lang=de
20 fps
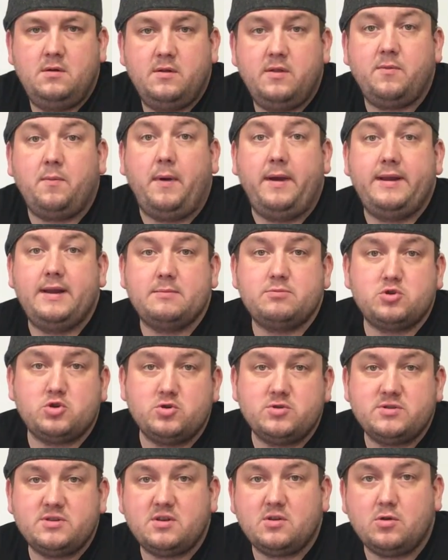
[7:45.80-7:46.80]
Zweieinhalb
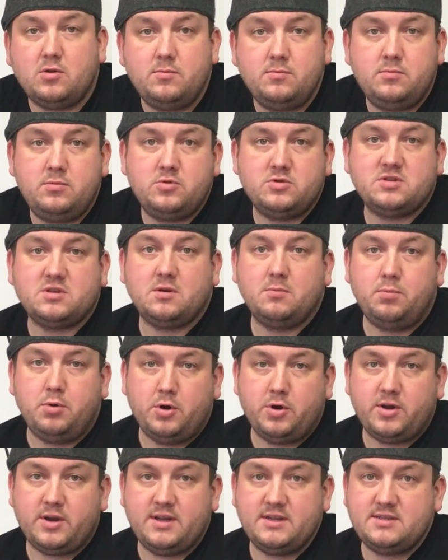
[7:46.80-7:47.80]
Stunden sind rum. Unsere
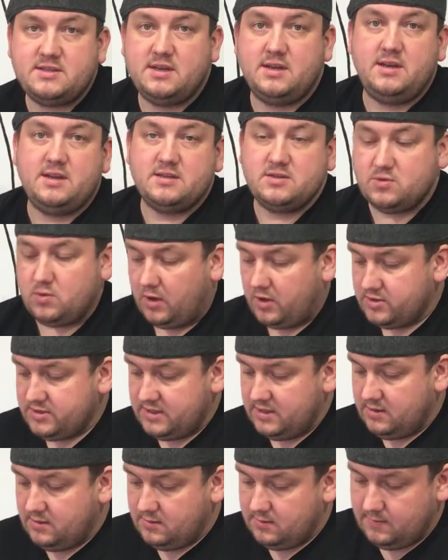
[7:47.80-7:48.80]
Burnt Ends sehen jetzt so aus
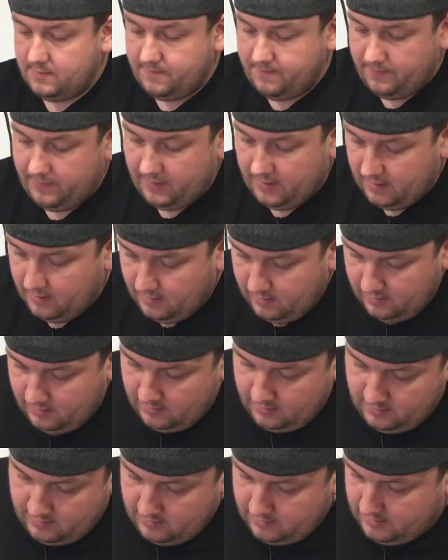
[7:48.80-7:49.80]
hier.
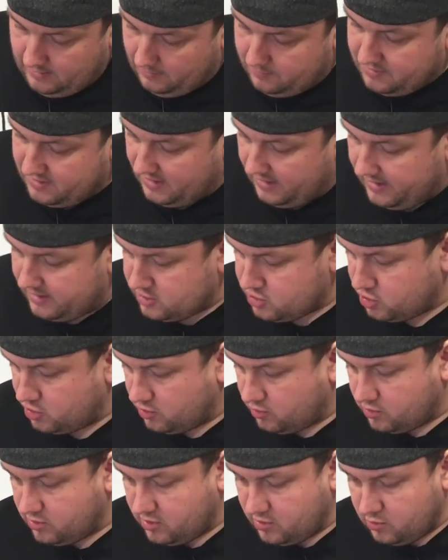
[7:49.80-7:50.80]
Die habe ich gerade schön
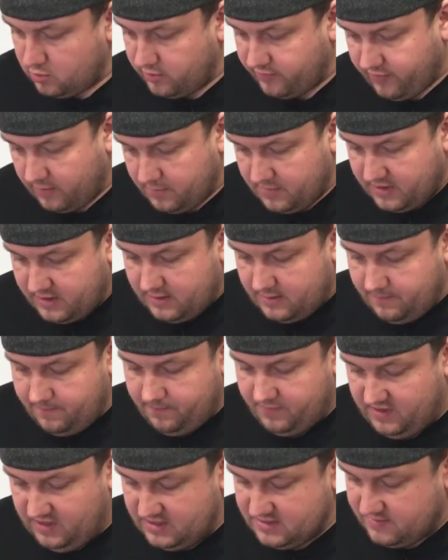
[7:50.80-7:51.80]
runtergeholt vom Grill.
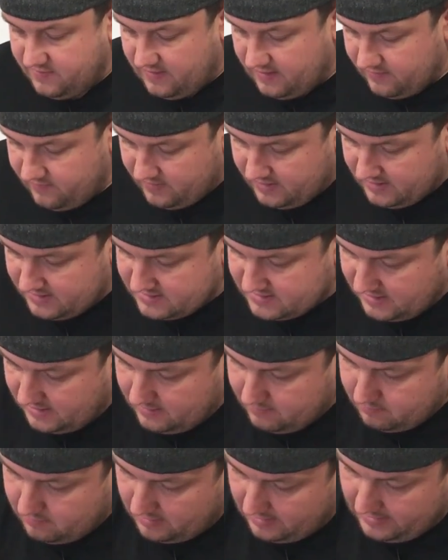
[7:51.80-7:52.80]
Diese werden wir jetzt
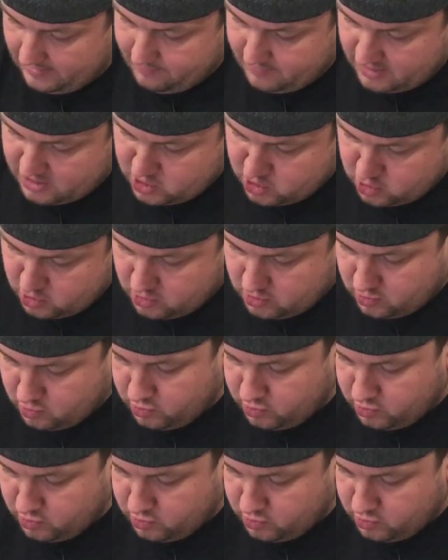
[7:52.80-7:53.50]
nehmen, einmal schön